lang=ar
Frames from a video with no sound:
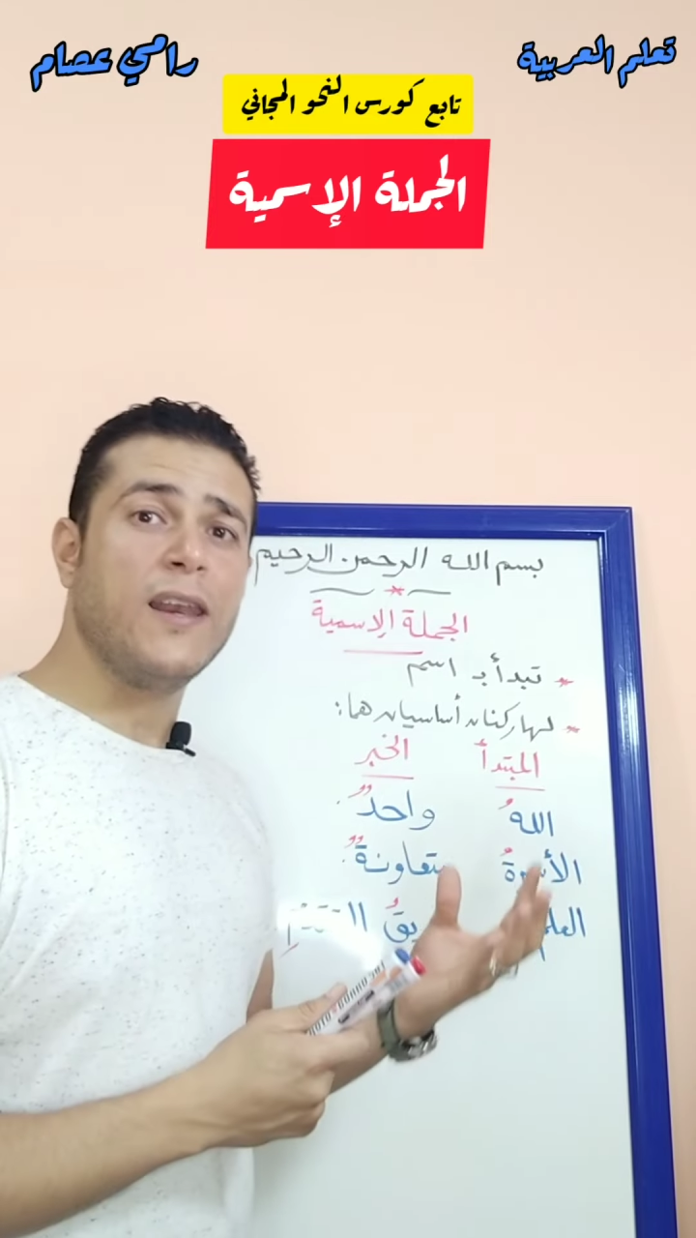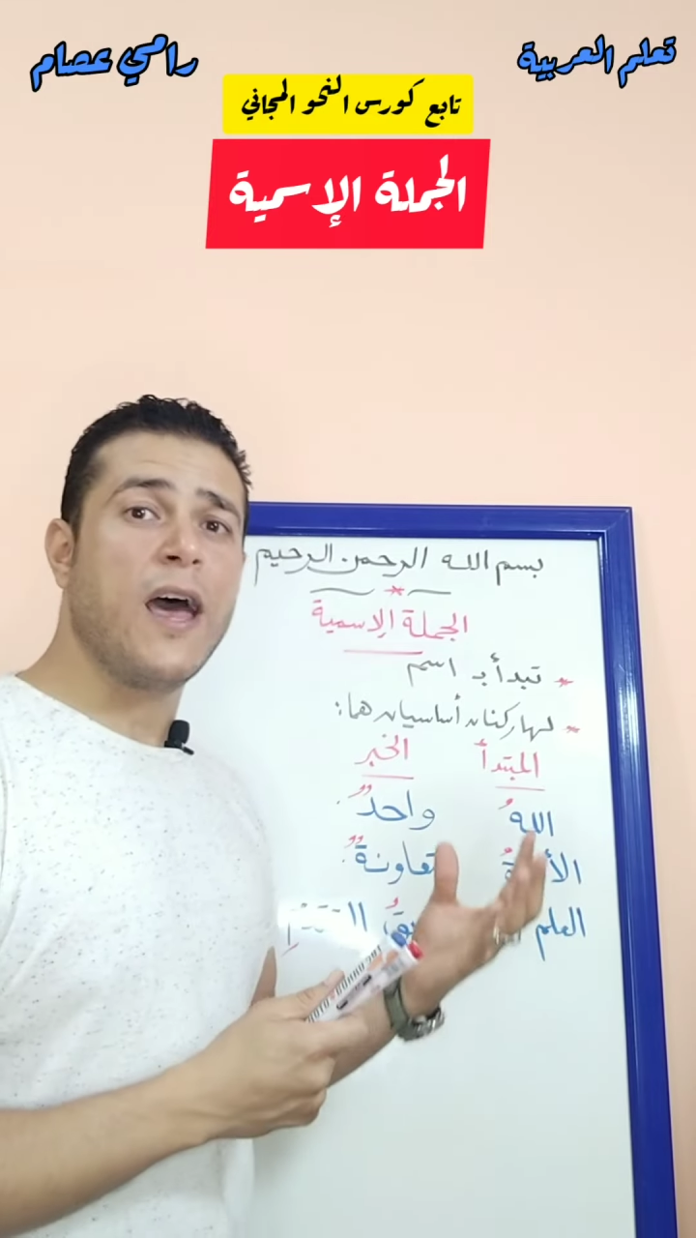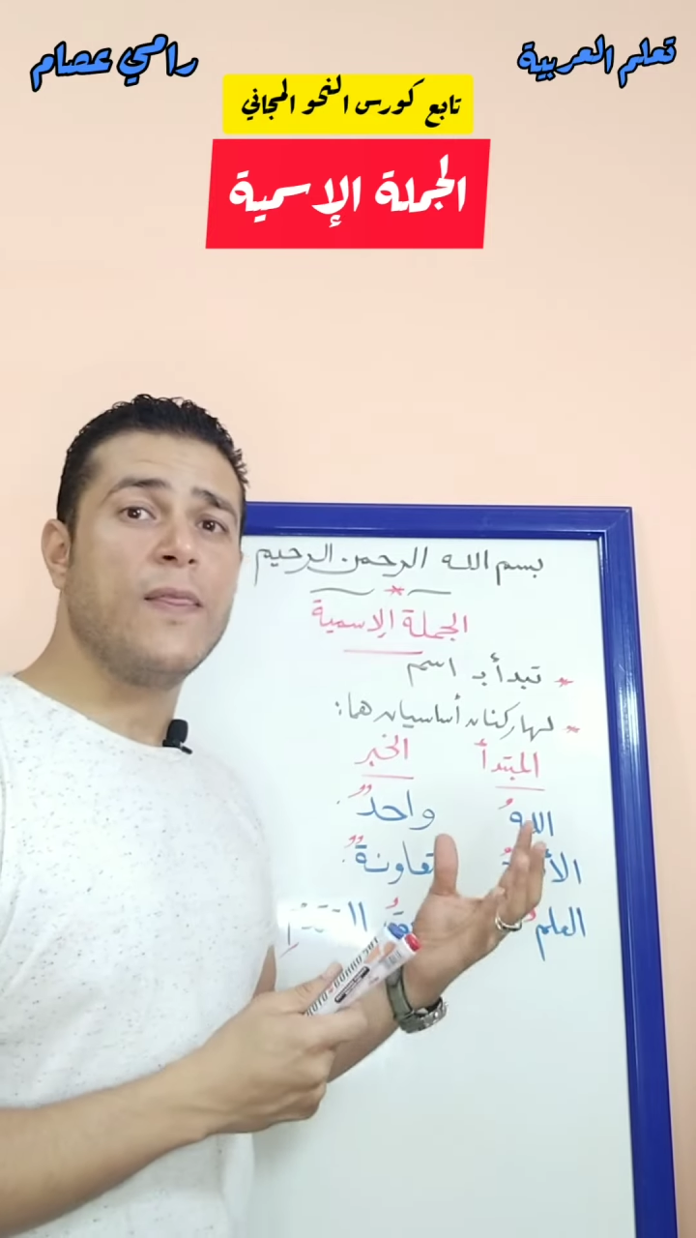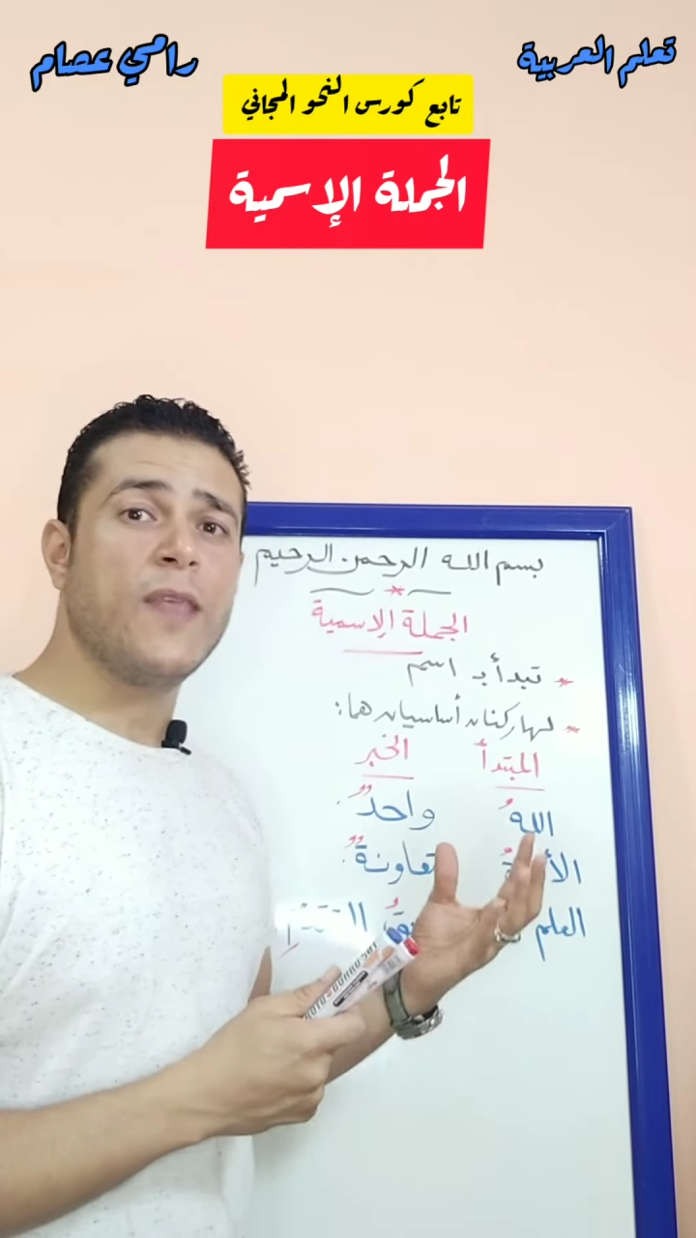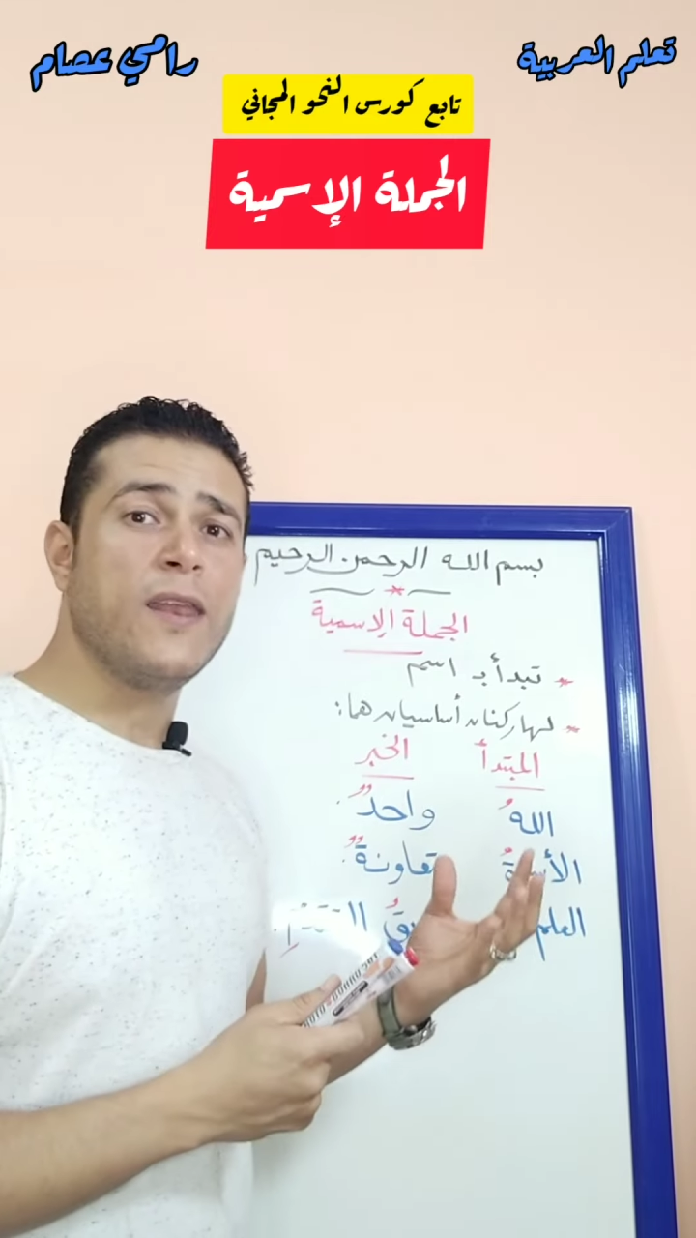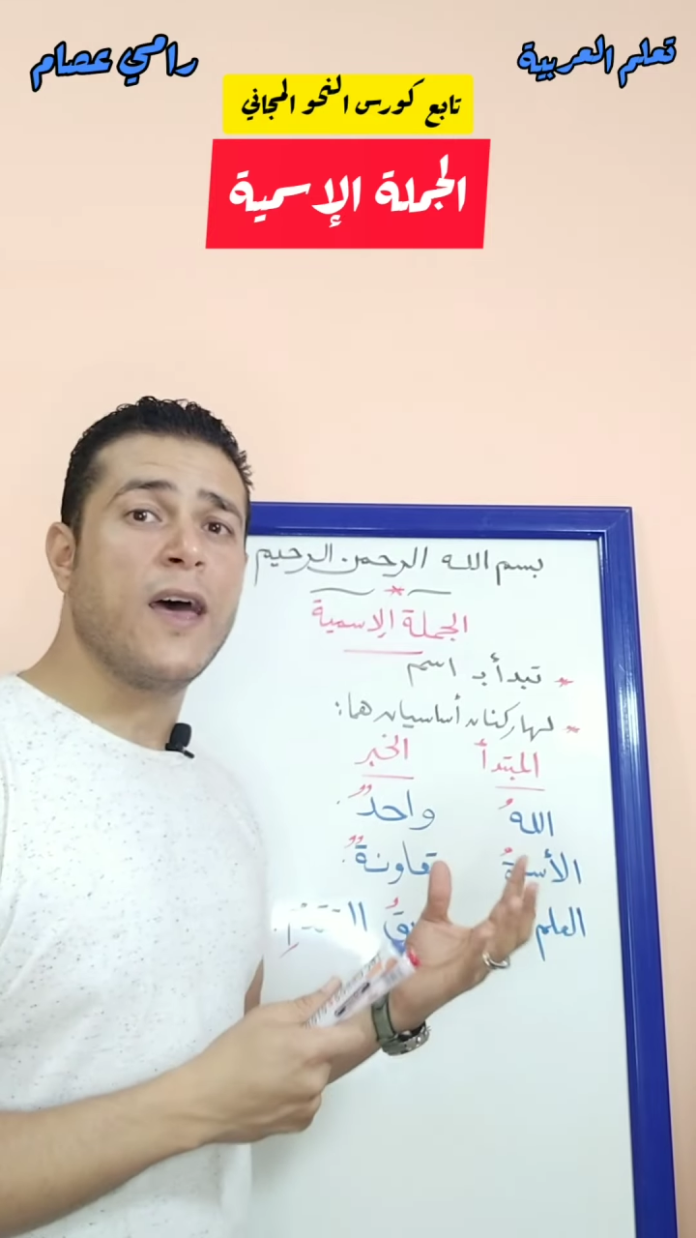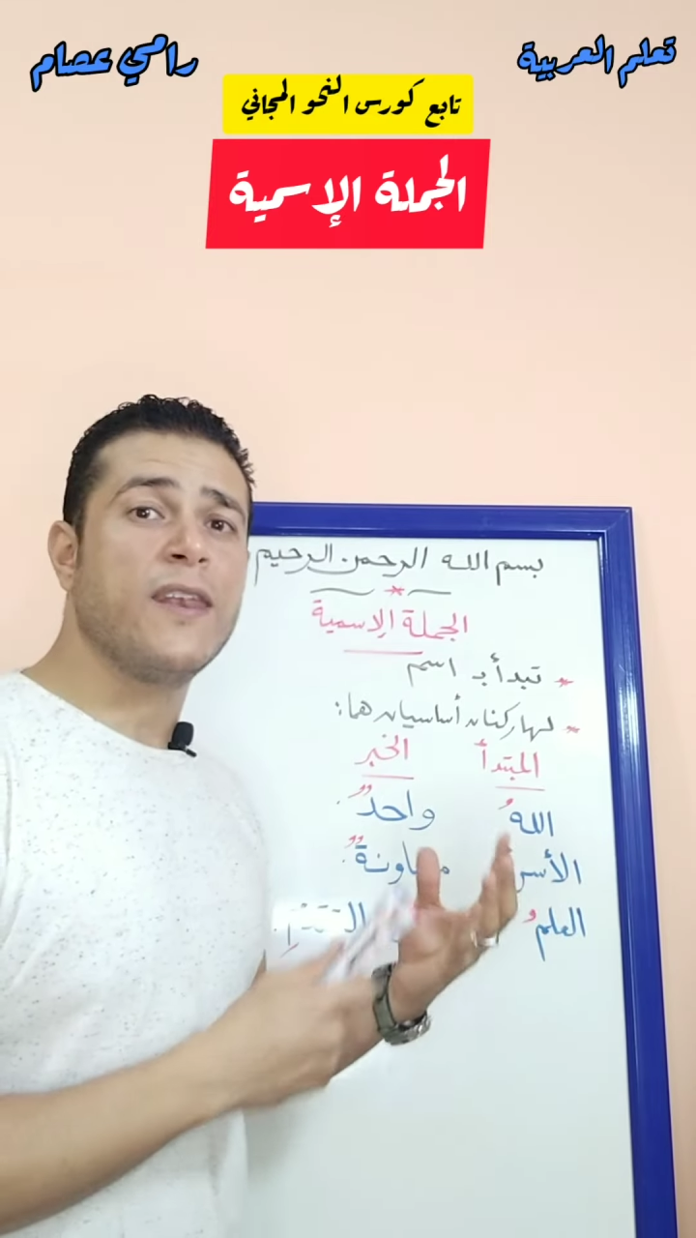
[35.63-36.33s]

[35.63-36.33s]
لأننا